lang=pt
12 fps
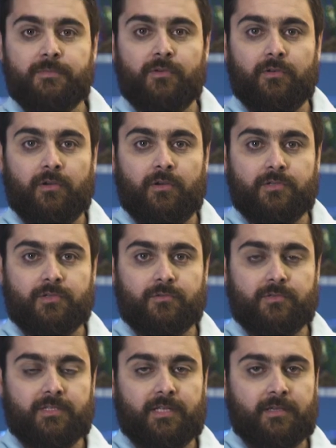
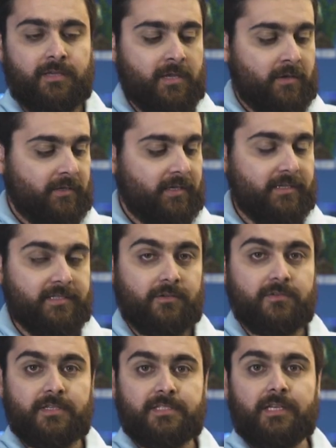biológicos, tá? O que, que, são
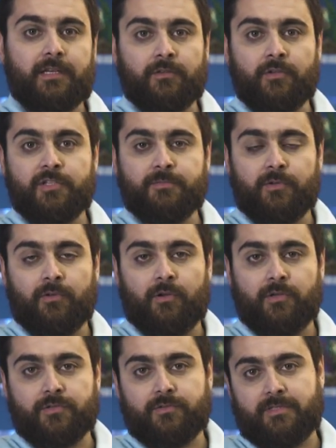os aceleradores
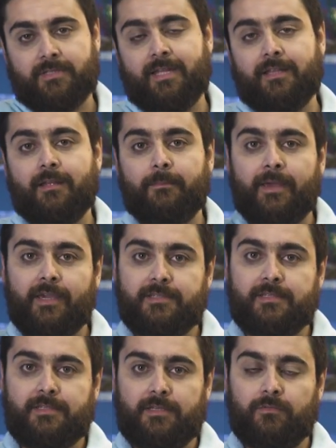biológicos? Nada mais
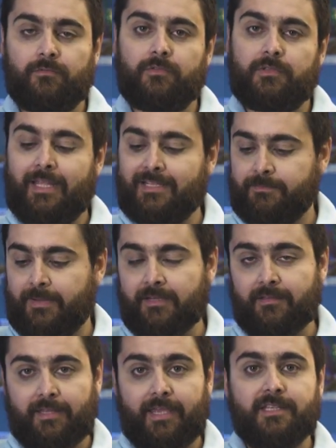são das
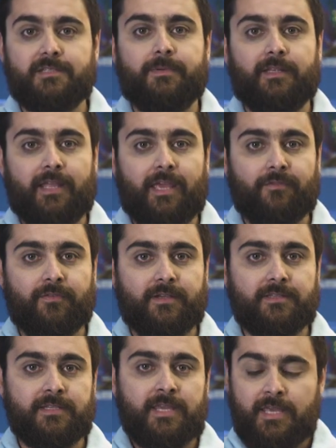bactérias
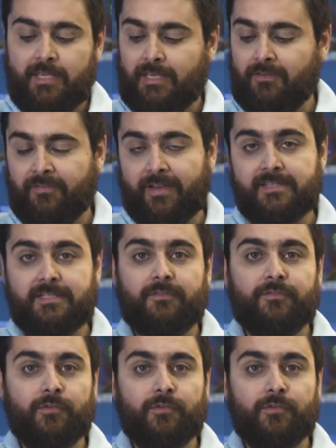benéficas que fazem a